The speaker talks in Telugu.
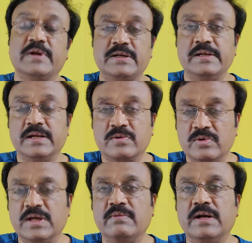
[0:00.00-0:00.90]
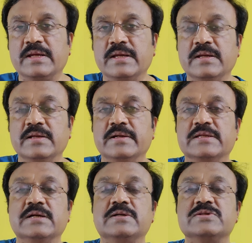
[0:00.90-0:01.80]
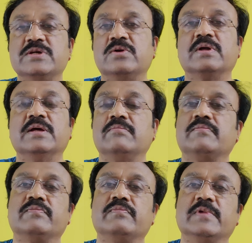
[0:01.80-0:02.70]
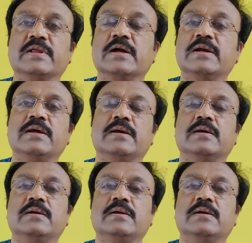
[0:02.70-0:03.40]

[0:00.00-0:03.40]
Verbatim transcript: పెట్టినా కూడా వాళ్ళకి రిజల్ట్ జీరో కదా ఎందుకంటే